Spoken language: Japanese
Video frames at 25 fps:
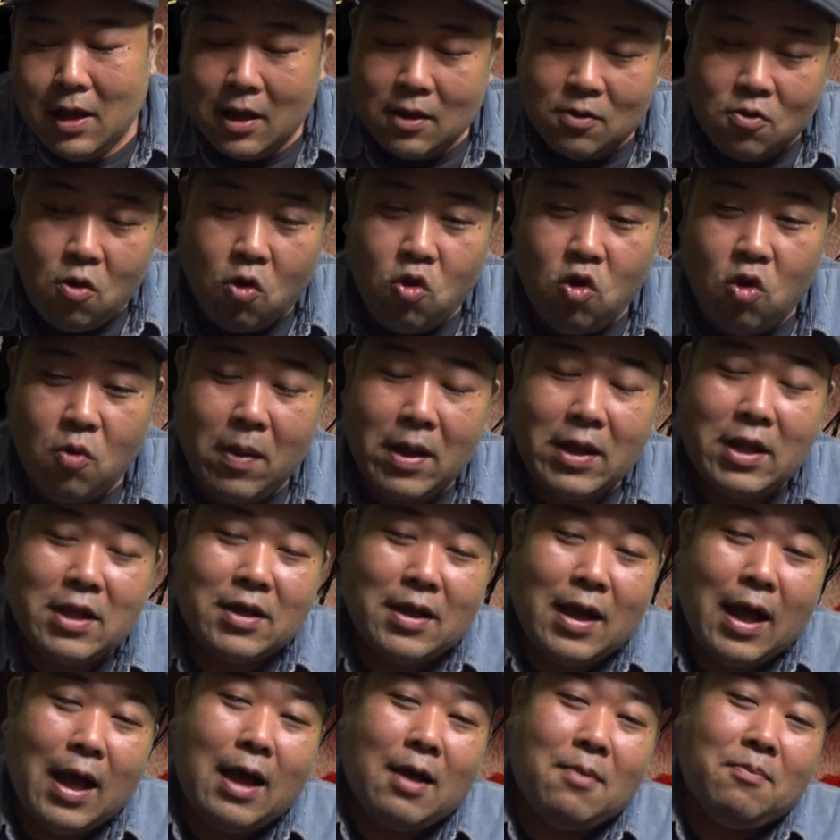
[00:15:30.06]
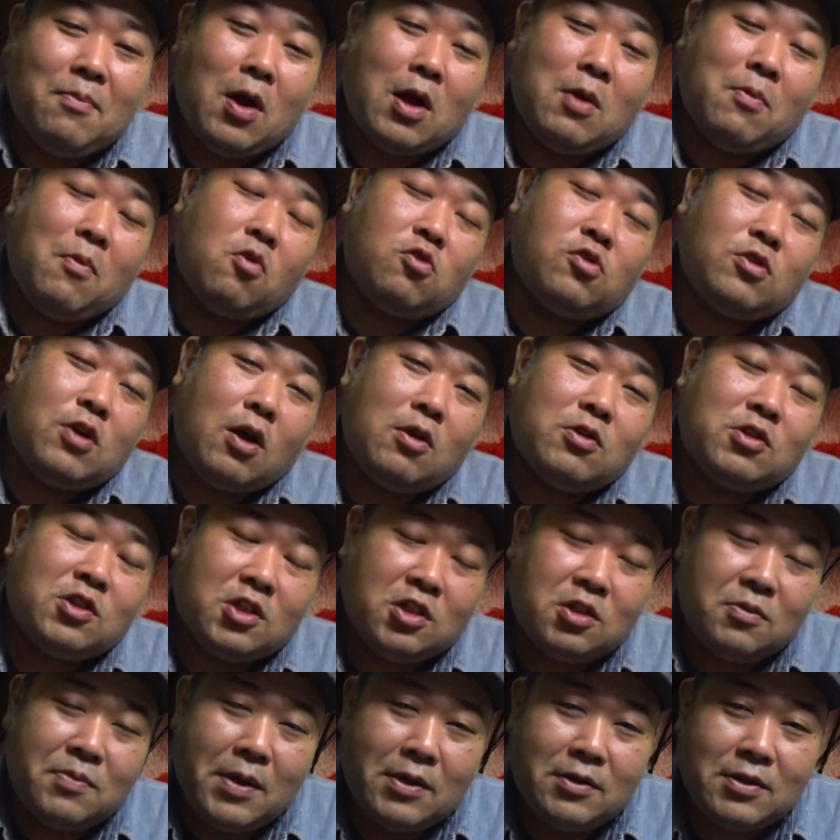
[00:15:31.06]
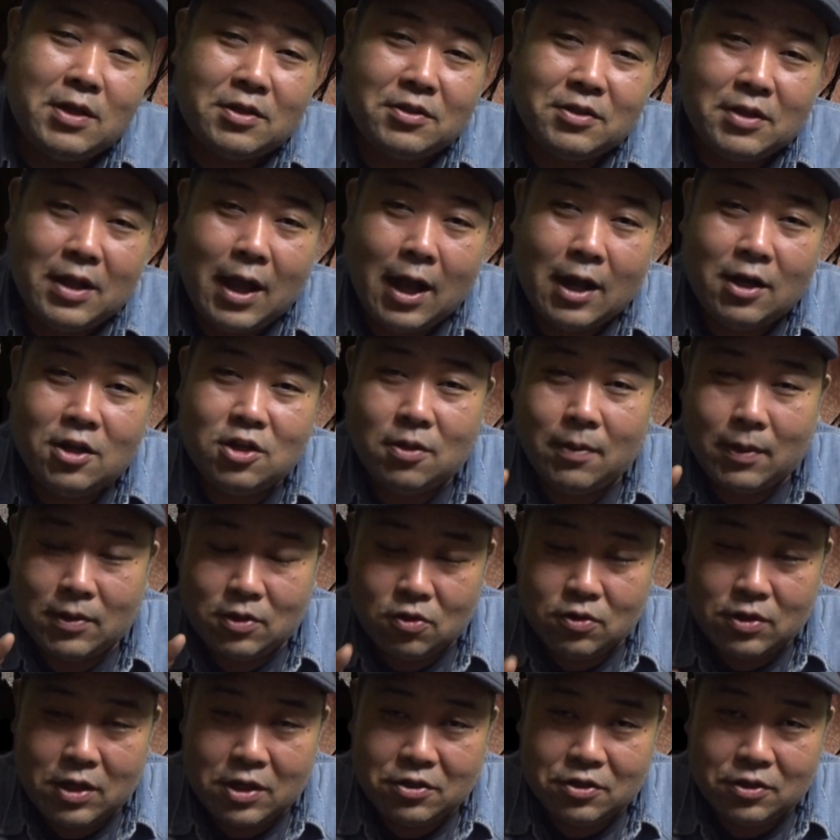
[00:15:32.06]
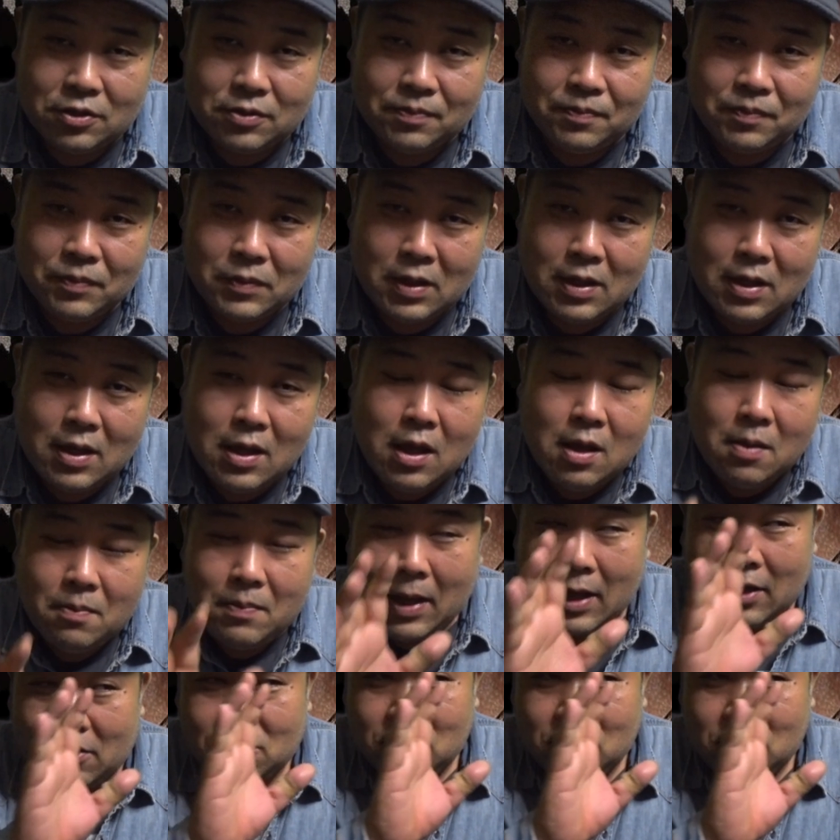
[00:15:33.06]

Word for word: ここまでが僕が勧めるですね、アリータバトルエンジェル。まあ、